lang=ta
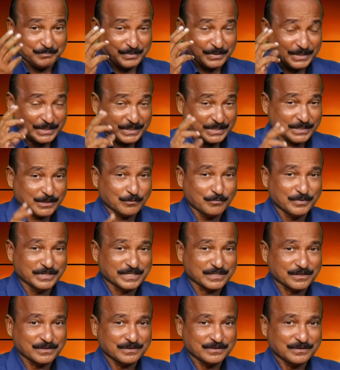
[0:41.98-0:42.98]

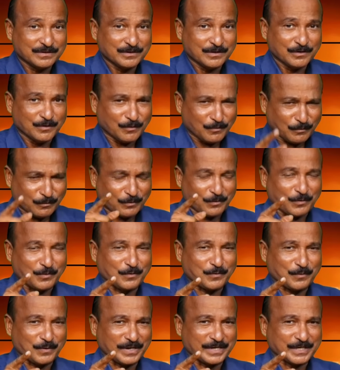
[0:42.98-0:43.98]
பெரியவர்
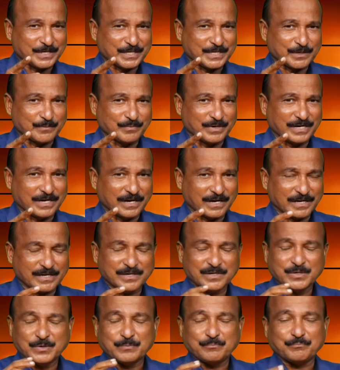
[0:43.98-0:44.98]
உங்களுக்குள்ளே இருக்கிறவனால
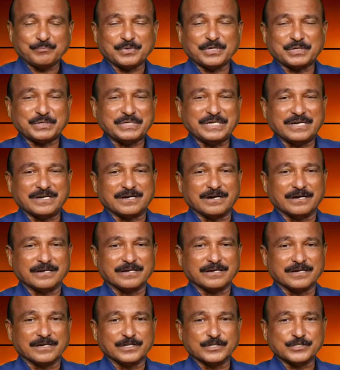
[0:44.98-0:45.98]
பெரிய
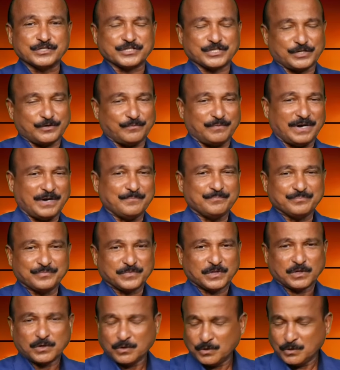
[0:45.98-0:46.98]
காரியங்களை செய்வார்
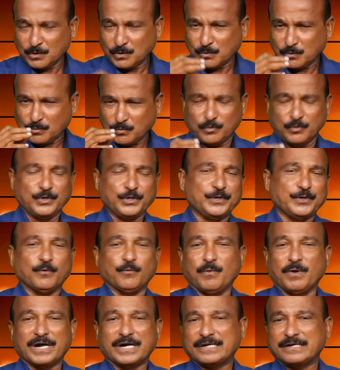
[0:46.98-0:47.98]

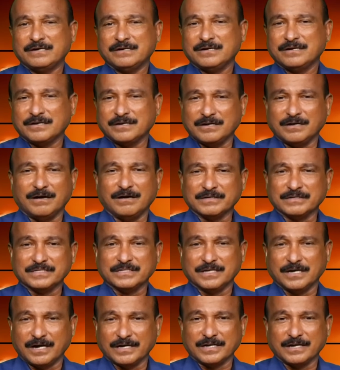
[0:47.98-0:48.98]
ஒன்னியோவான் நாலு
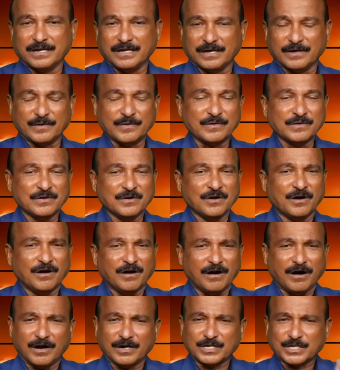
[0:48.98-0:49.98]
நாளில்
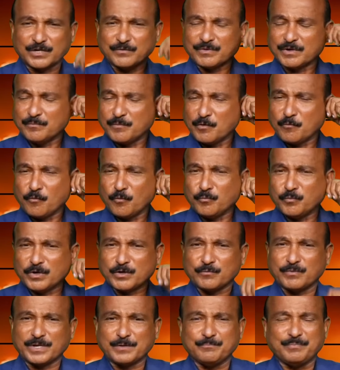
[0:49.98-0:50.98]
ஆண்டவன் நம்ம
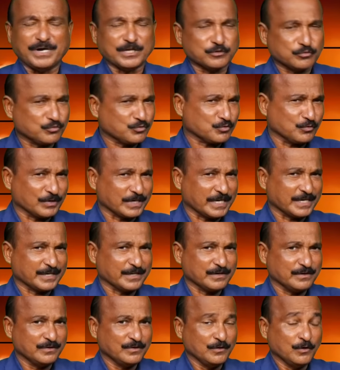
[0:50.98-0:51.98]
ஒவ்வொருவரை பார்த்து சொல்கிறாரு